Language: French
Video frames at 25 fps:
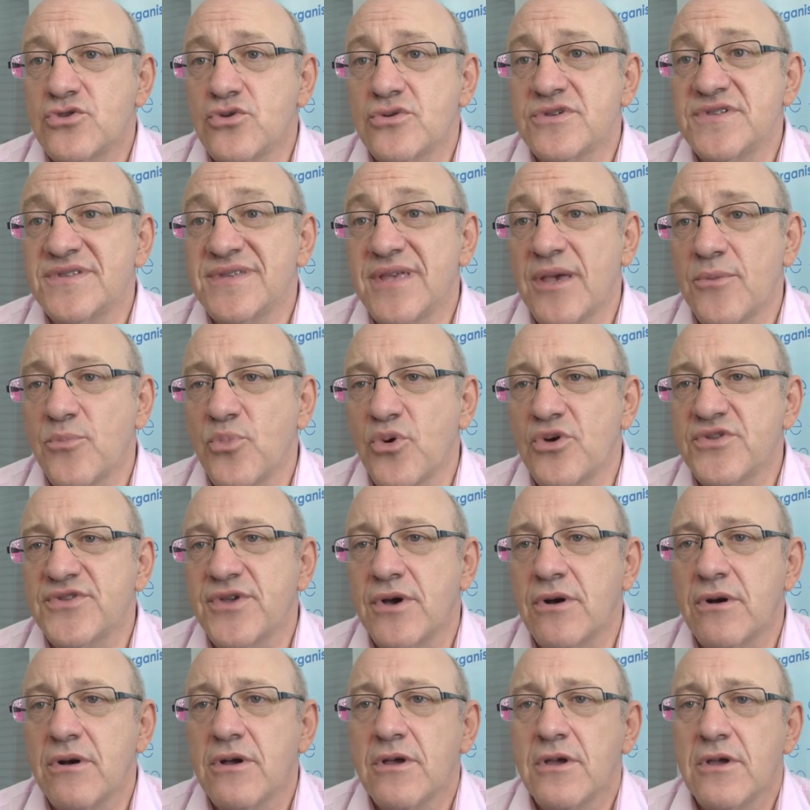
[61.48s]
donc c'est
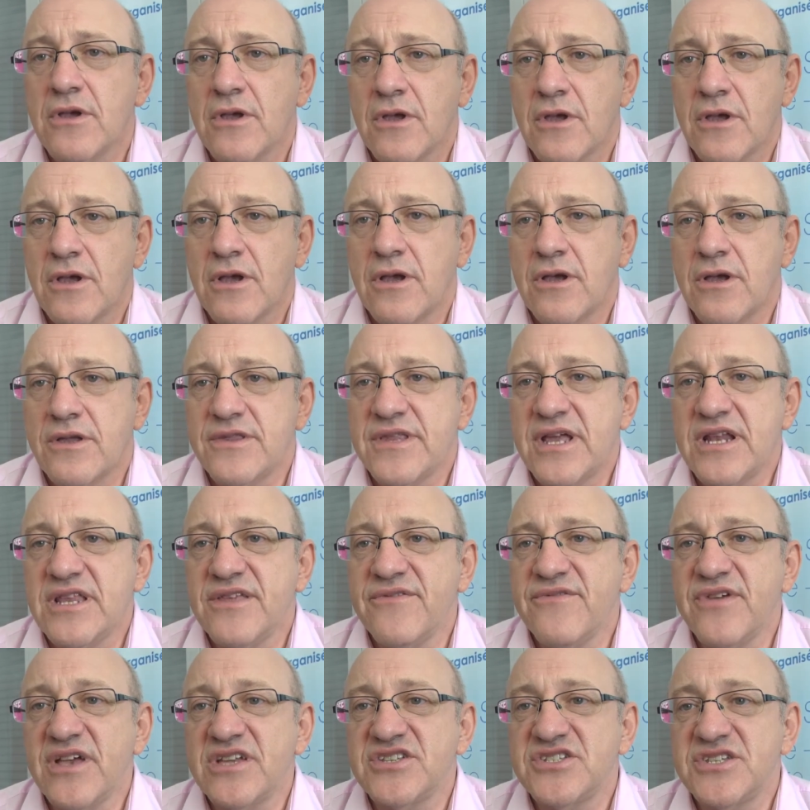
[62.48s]
important
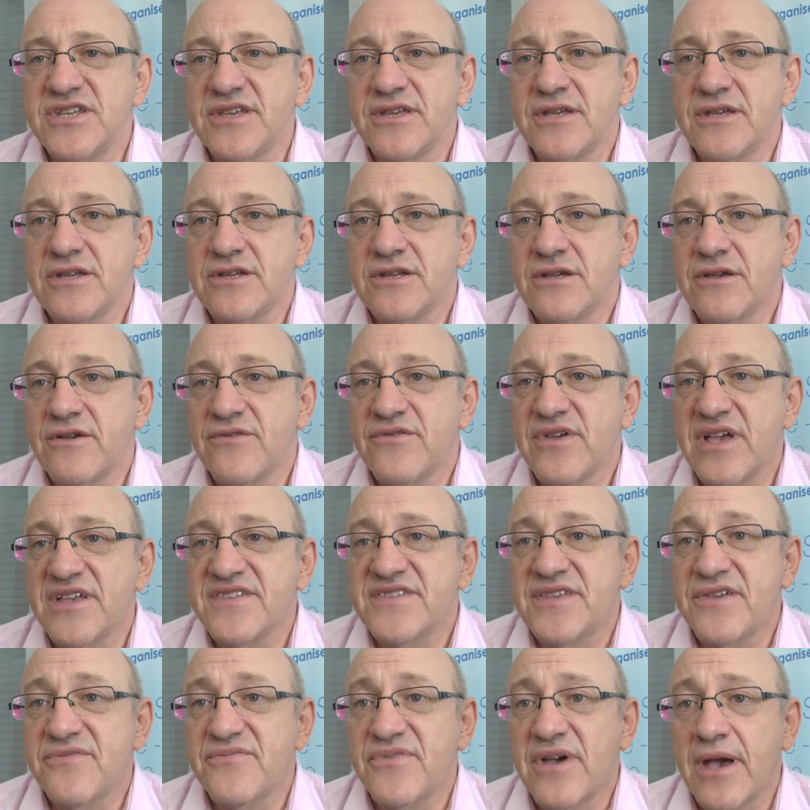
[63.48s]
d'aller vers ces, vers
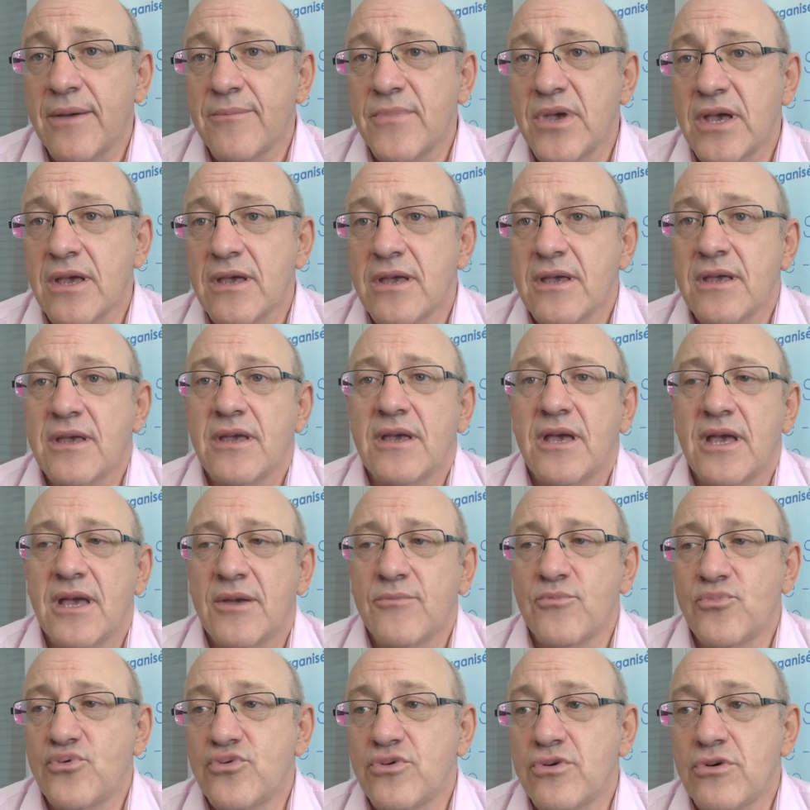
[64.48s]
ces femmes
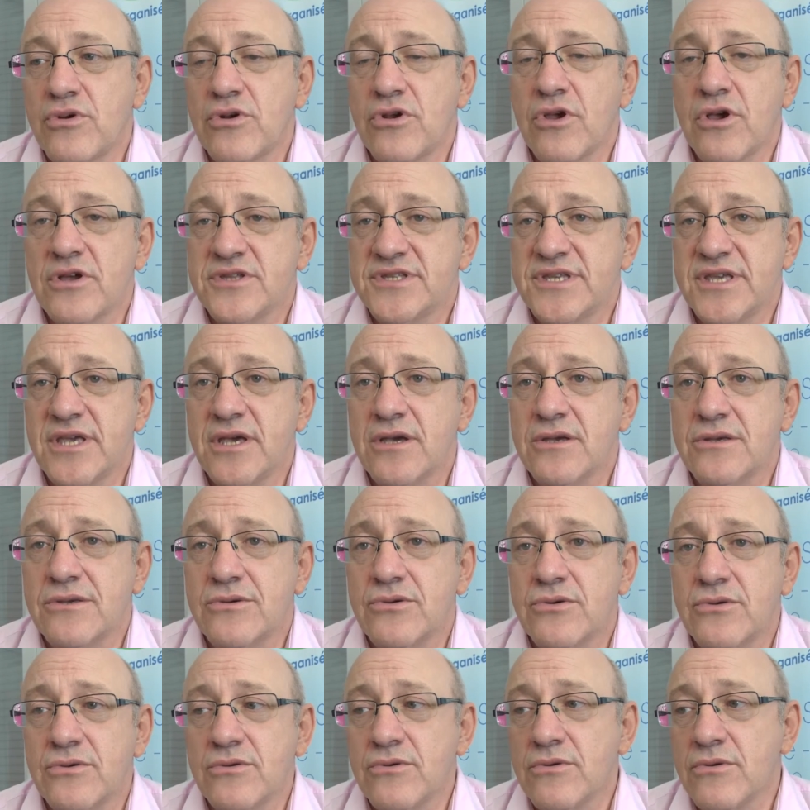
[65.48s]
hein, pour leur dire
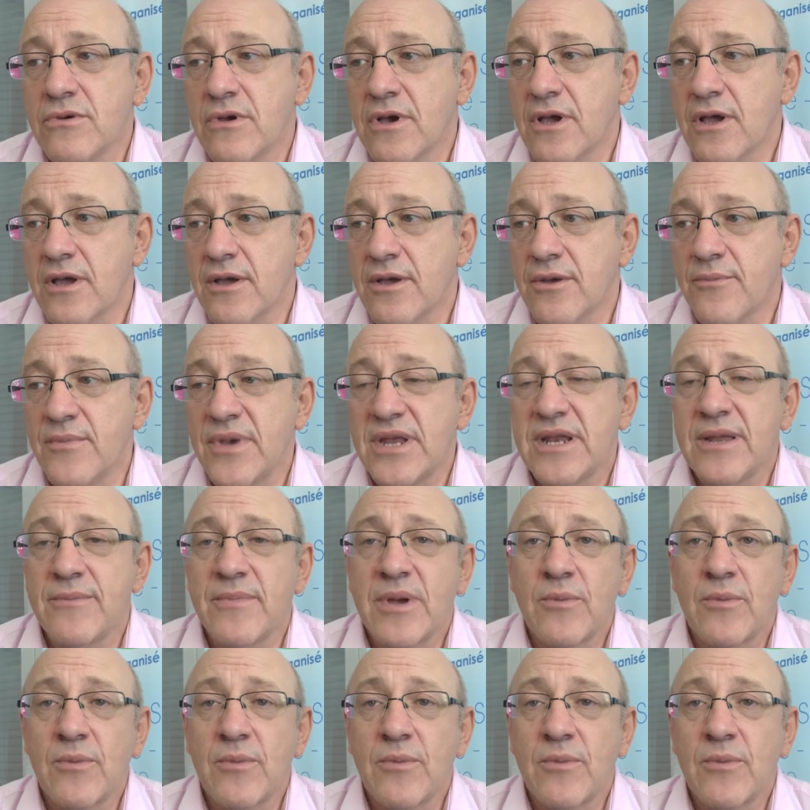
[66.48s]
que ben, la